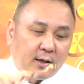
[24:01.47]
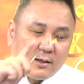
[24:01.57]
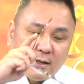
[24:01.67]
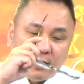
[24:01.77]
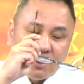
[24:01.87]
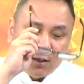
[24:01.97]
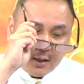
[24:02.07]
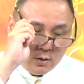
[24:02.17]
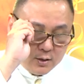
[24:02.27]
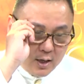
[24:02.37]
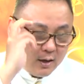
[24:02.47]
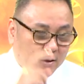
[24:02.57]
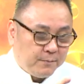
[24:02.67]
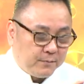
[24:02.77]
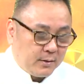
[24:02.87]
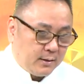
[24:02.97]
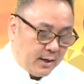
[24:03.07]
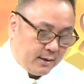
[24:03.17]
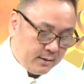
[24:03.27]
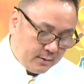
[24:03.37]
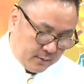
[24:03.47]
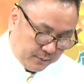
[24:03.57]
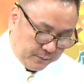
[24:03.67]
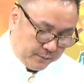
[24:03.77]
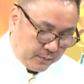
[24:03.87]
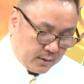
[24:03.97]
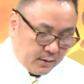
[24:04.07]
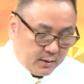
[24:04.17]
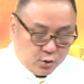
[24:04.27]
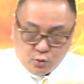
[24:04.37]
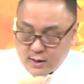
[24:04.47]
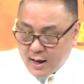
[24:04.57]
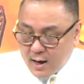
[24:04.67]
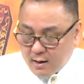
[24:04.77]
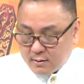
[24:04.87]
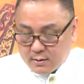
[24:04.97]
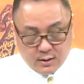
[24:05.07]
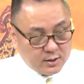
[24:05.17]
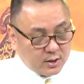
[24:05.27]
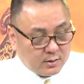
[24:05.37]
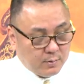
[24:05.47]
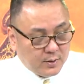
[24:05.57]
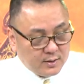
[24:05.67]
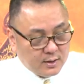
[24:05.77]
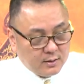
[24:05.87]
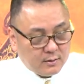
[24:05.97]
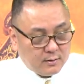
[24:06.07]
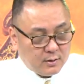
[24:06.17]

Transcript: 要跟大家介绍一下啊。来，注意看啊。叫什么名字？